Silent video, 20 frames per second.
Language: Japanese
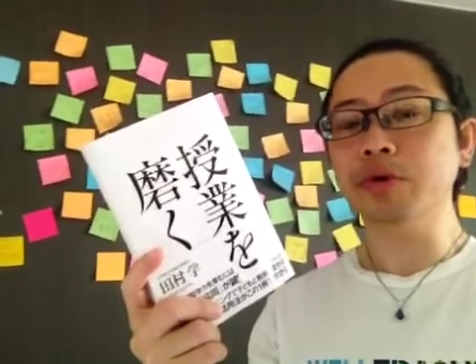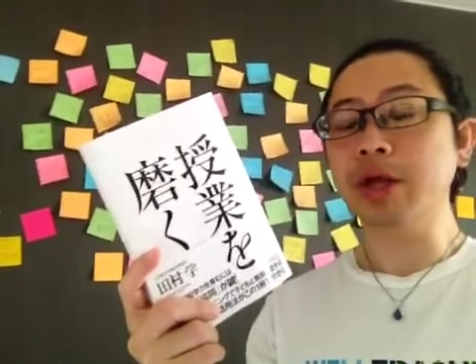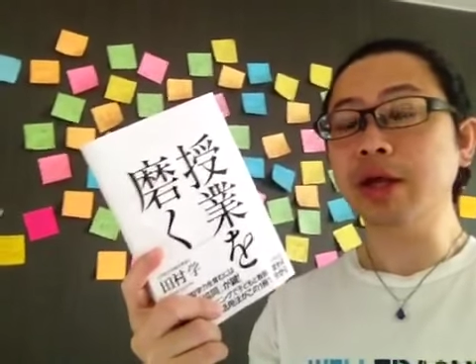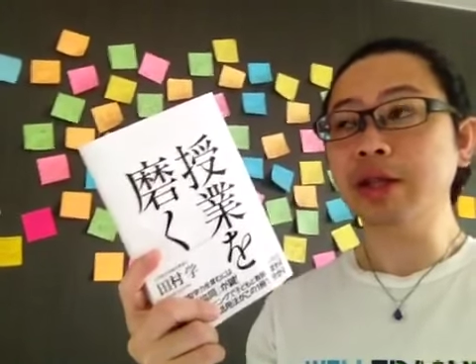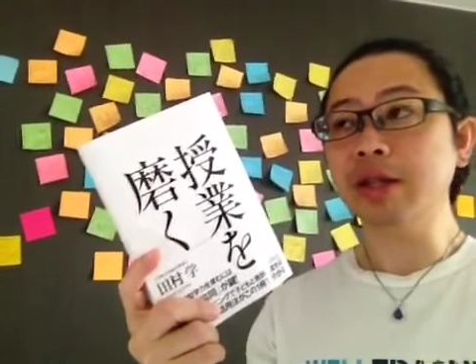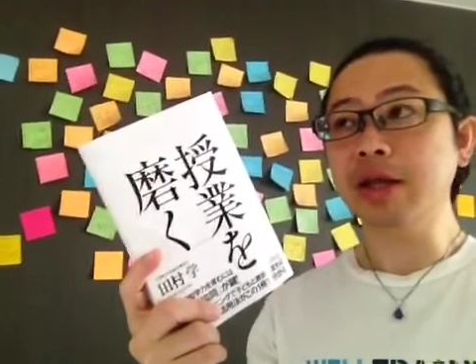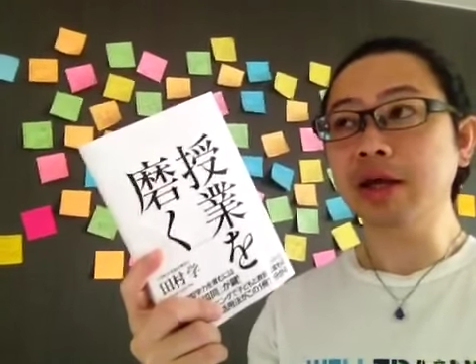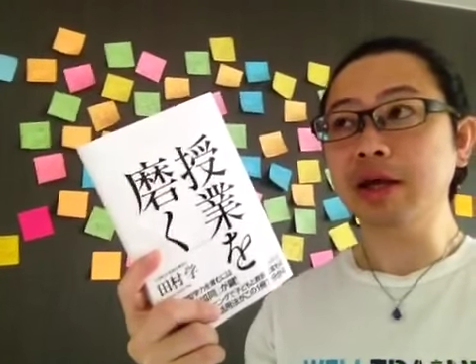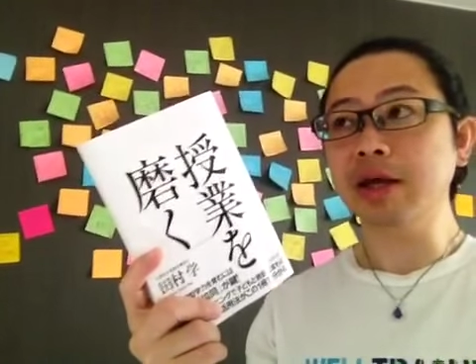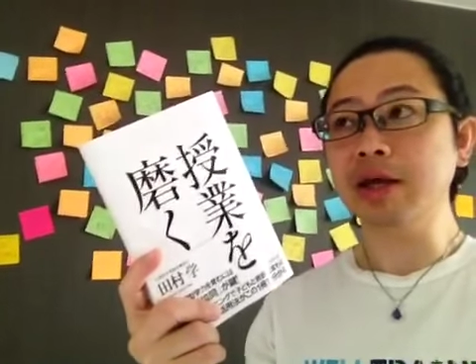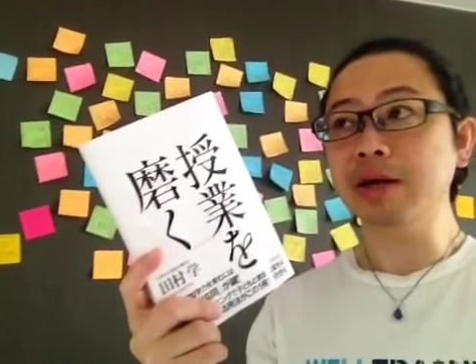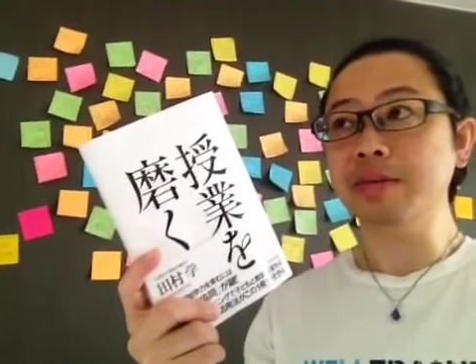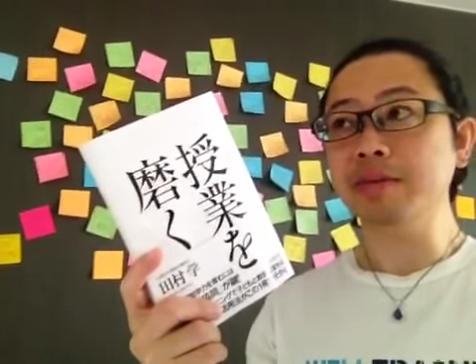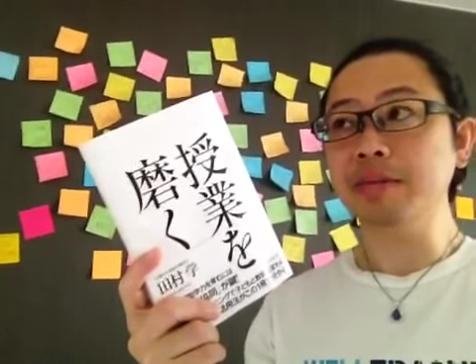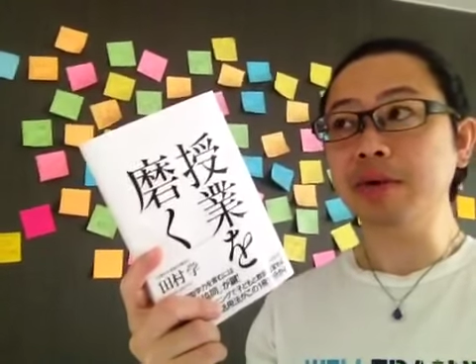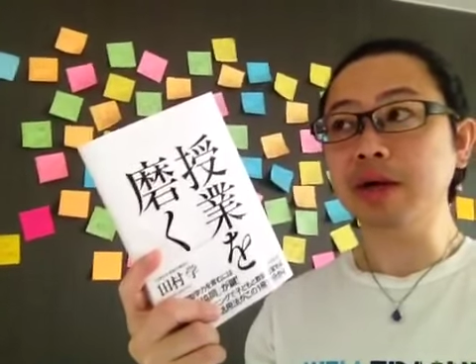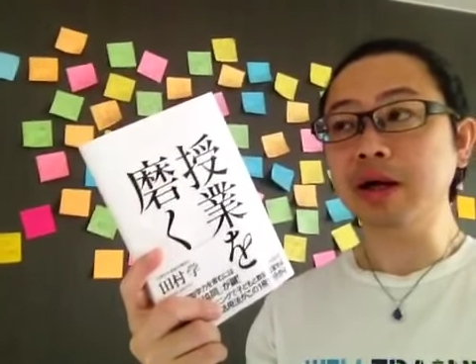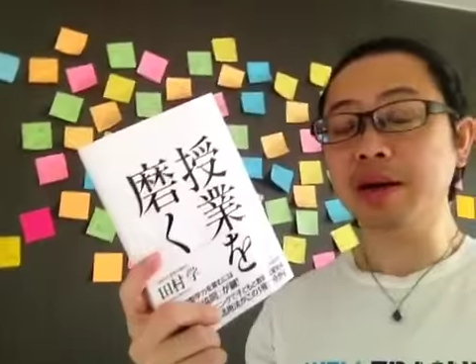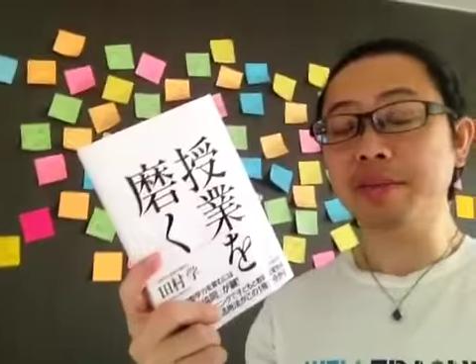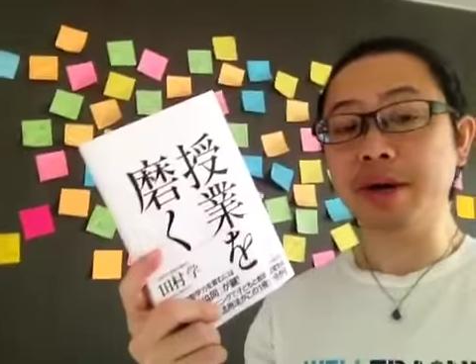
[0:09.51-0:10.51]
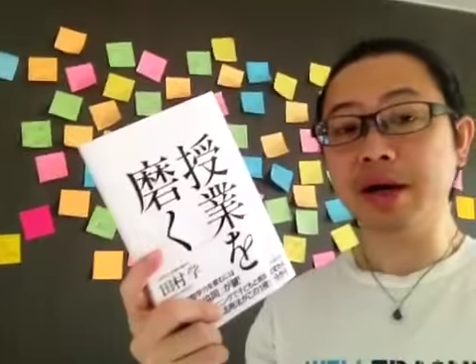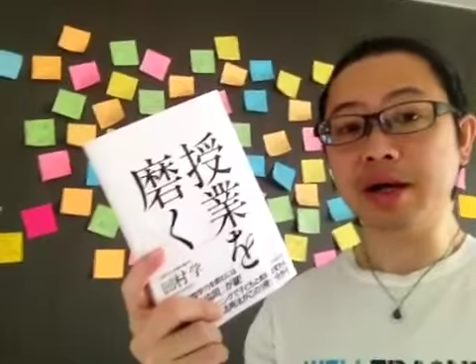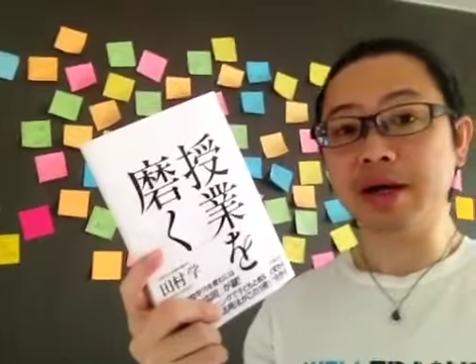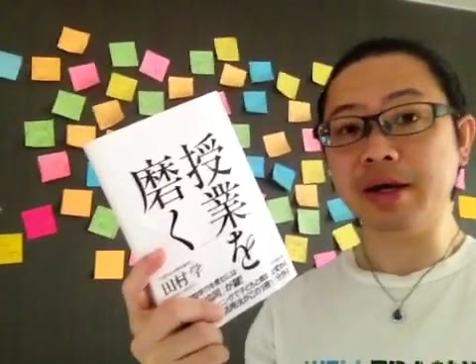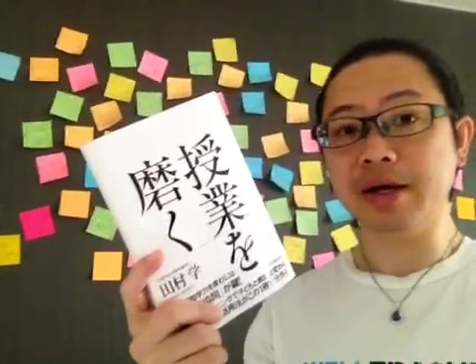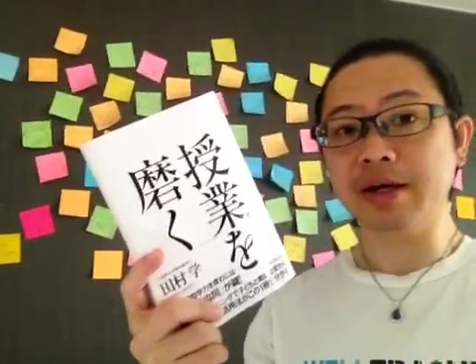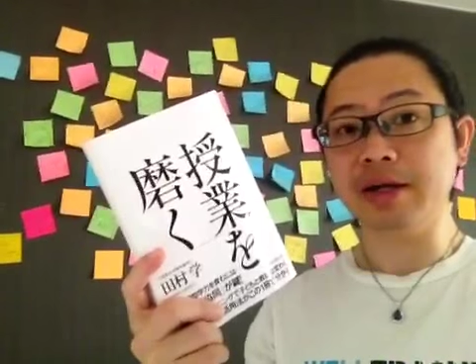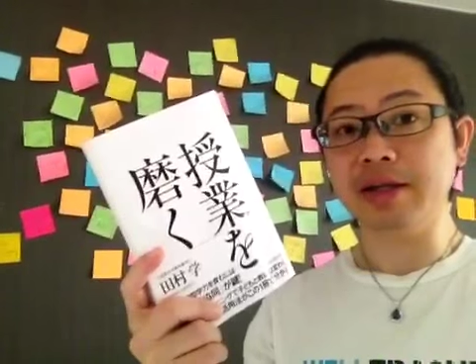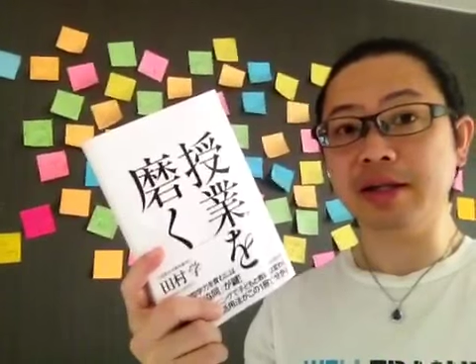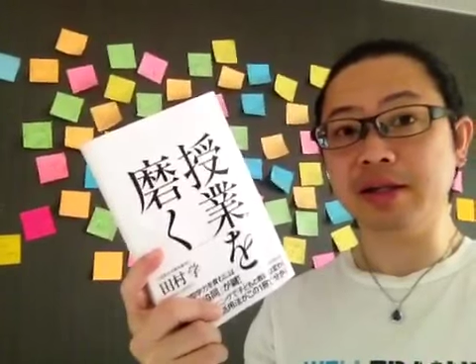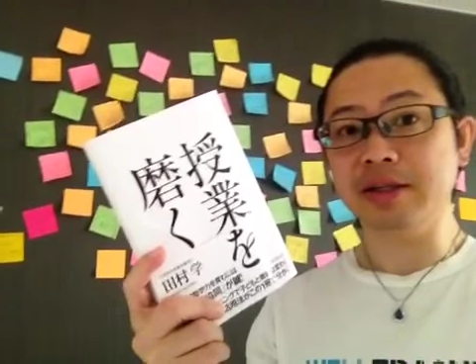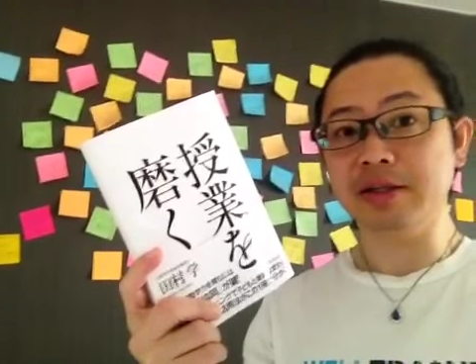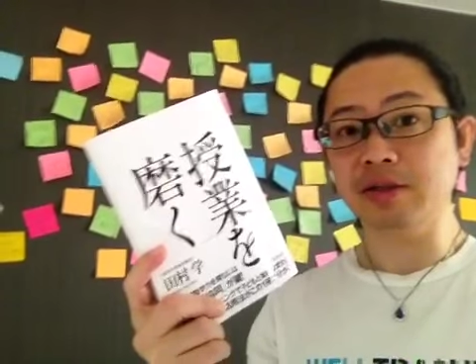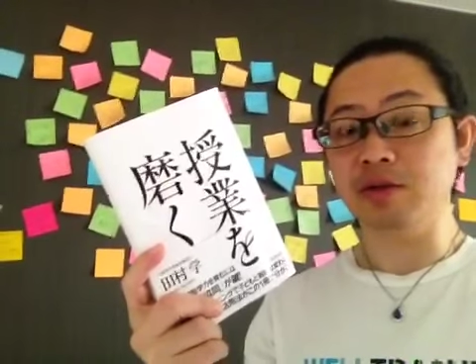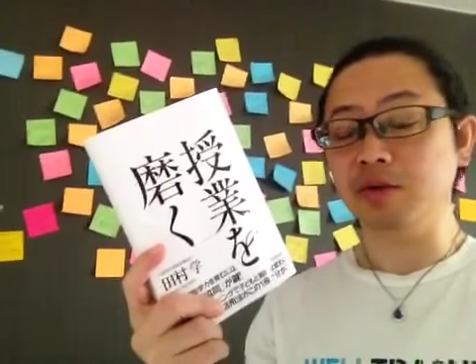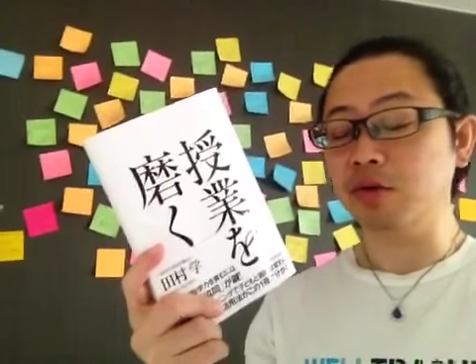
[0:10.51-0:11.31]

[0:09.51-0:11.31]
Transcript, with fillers: 何年か前からだ